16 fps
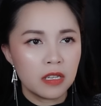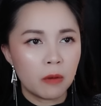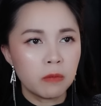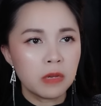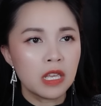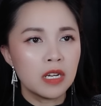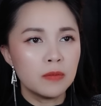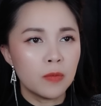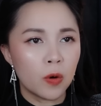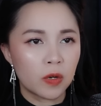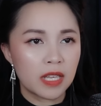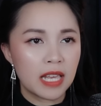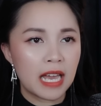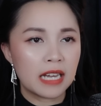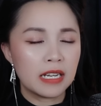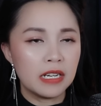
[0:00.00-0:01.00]
giống như một
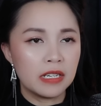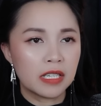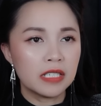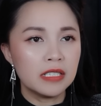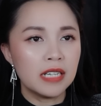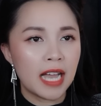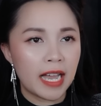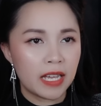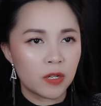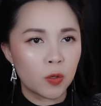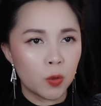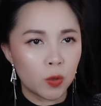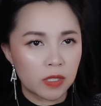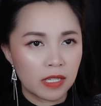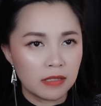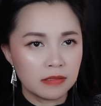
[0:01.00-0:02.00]
gia đình thứ hai
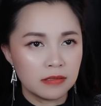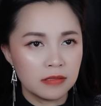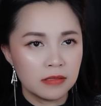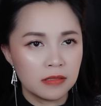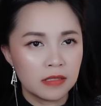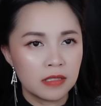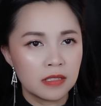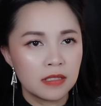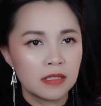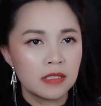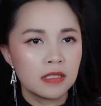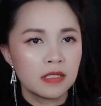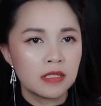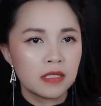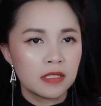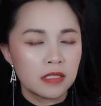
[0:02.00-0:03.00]
của Tân.
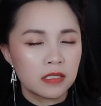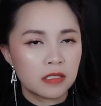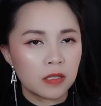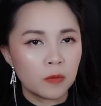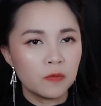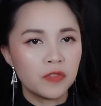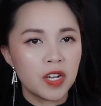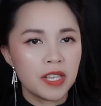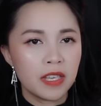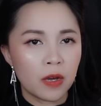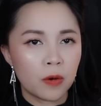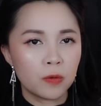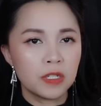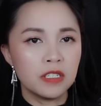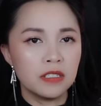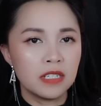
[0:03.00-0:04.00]
Sống với
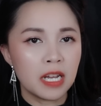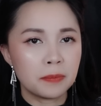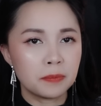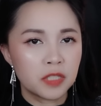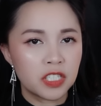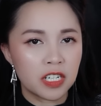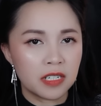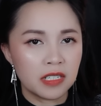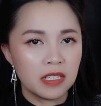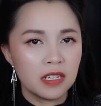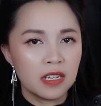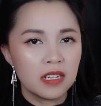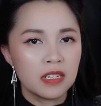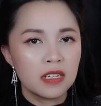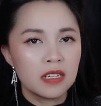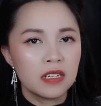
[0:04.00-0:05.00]
nhau nửa năm trời,
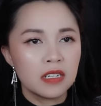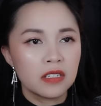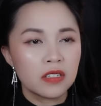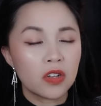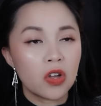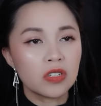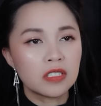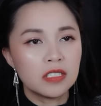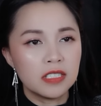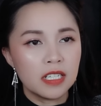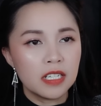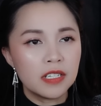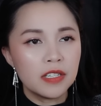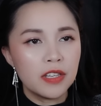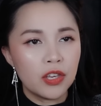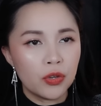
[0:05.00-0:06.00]
con người
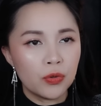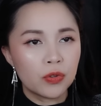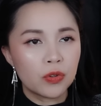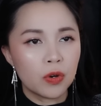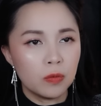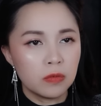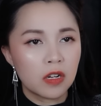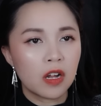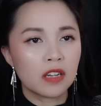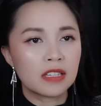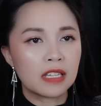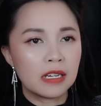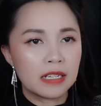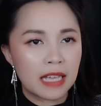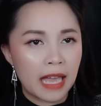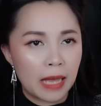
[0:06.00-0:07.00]
ít nhiều cũng có
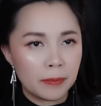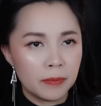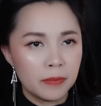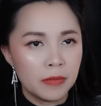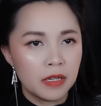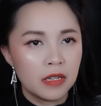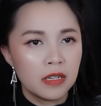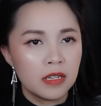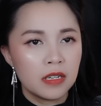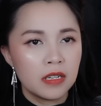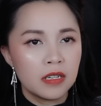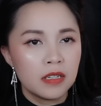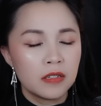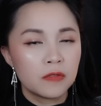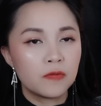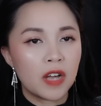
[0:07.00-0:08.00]
tình cảm.
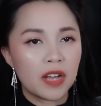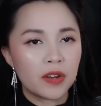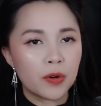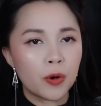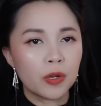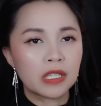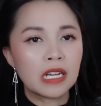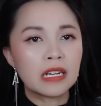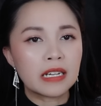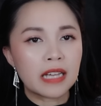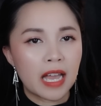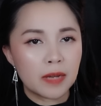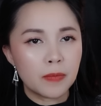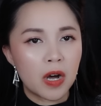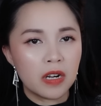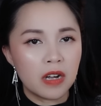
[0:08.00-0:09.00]
Và rồi tất
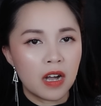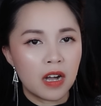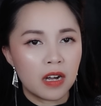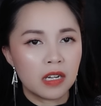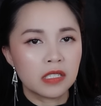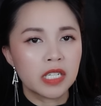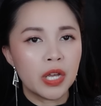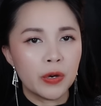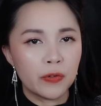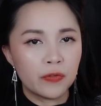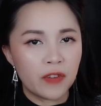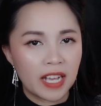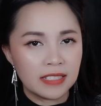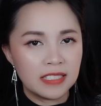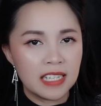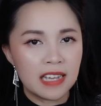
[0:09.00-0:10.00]
cả bọn họ đều
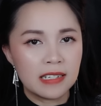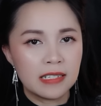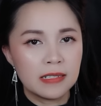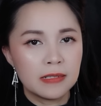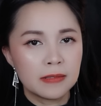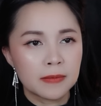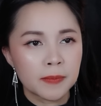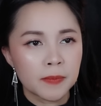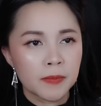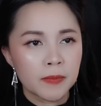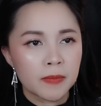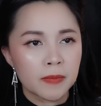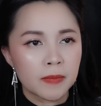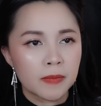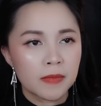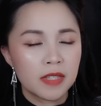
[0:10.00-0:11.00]
phải chết.
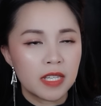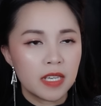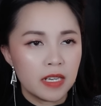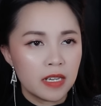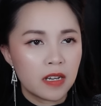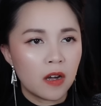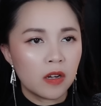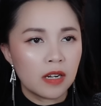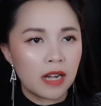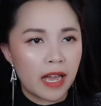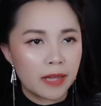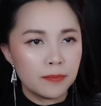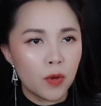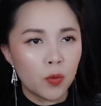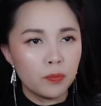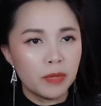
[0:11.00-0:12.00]
Chỉ còn lại
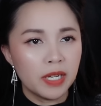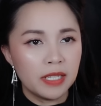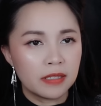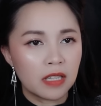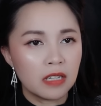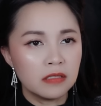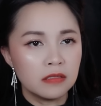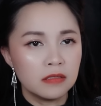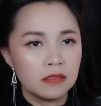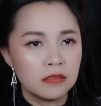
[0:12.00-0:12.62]
một mình Tân.